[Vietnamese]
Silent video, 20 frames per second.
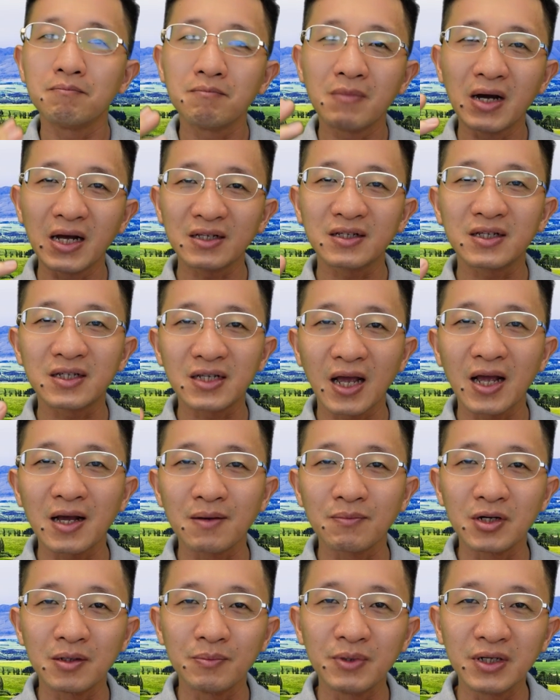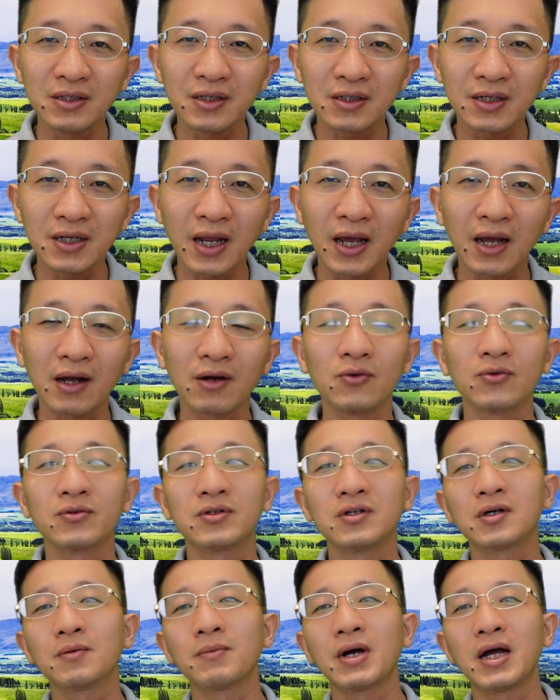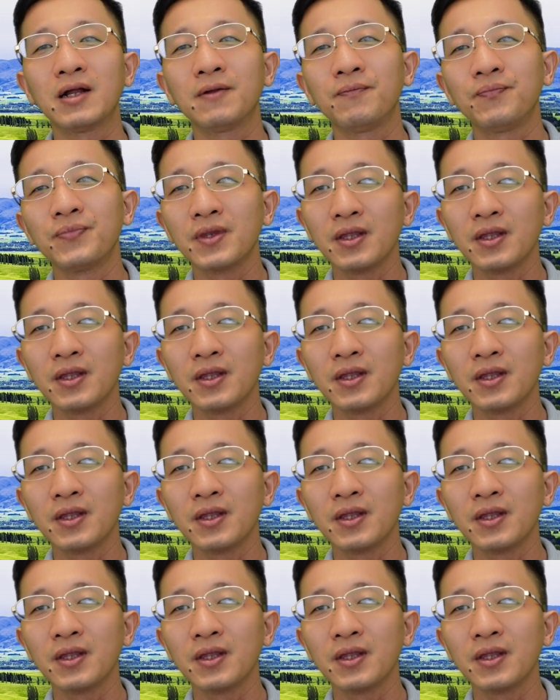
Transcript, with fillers: massage bờ mí như thế nào Thưa các bạn,